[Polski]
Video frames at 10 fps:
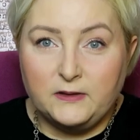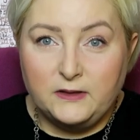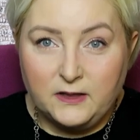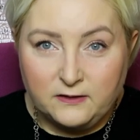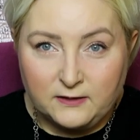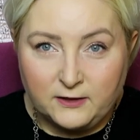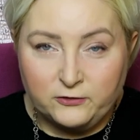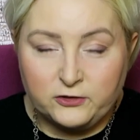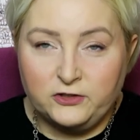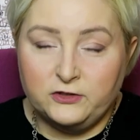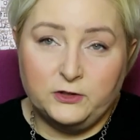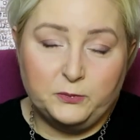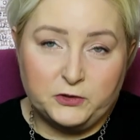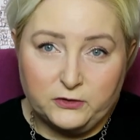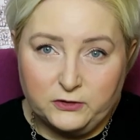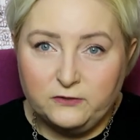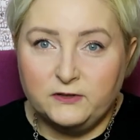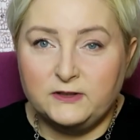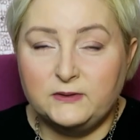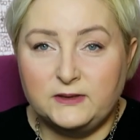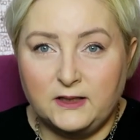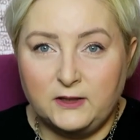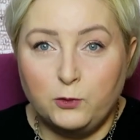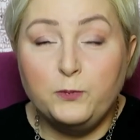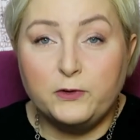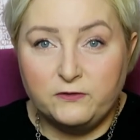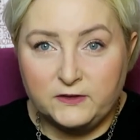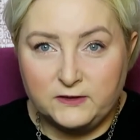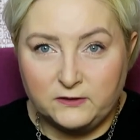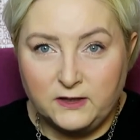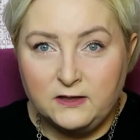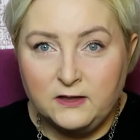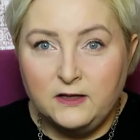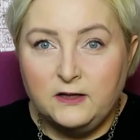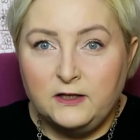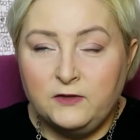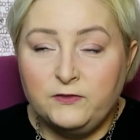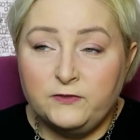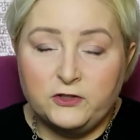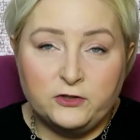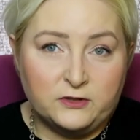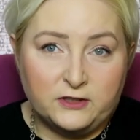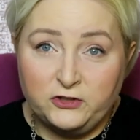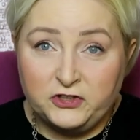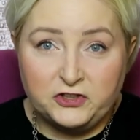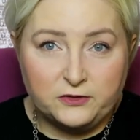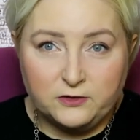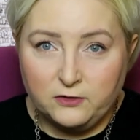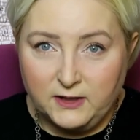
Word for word: jednak w czasie tych przygotowań zostaje uprowadzona i wywieziona gdzieś do